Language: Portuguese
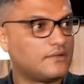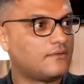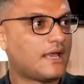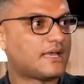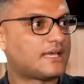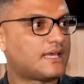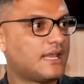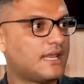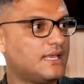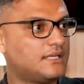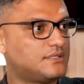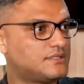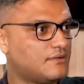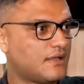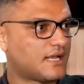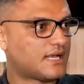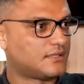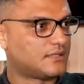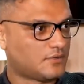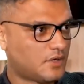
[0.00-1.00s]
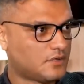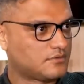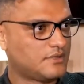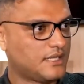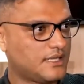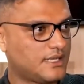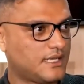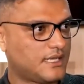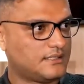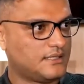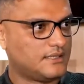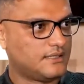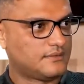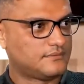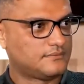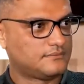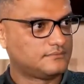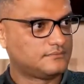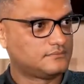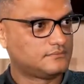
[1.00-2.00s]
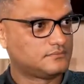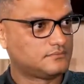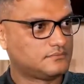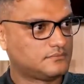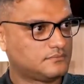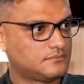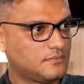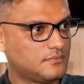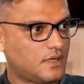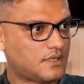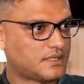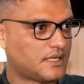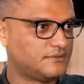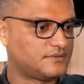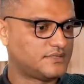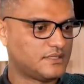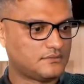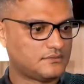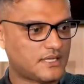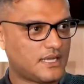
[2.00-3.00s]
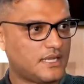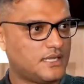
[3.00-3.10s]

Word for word: não é crente, não é católico, não é nada, né? Ok, você não tem